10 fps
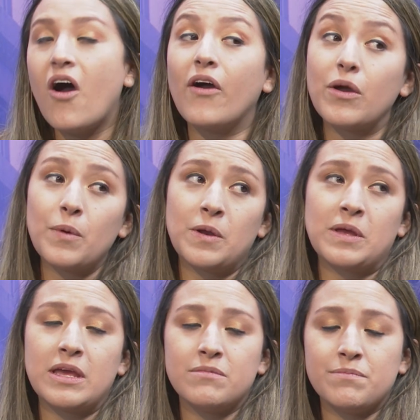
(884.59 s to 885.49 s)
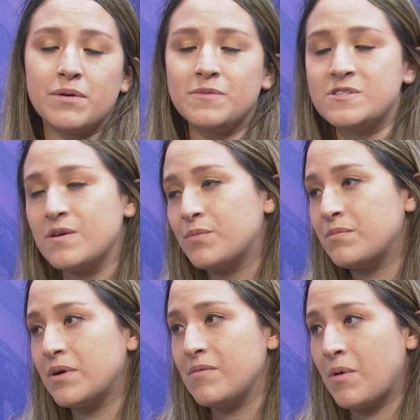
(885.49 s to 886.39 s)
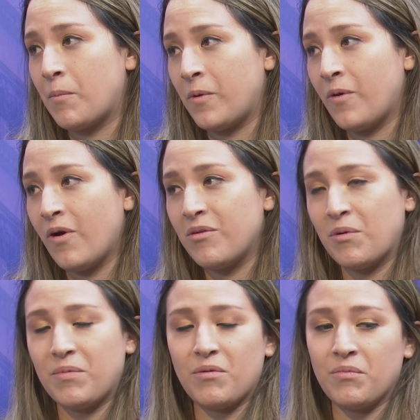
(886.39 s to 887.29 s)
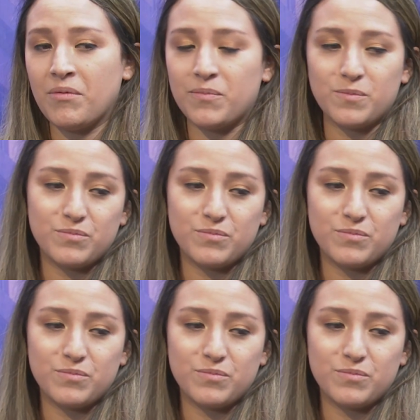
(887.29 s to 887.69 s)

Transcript: aunque bueno, aquí mi papi siempre me, apoyó, me,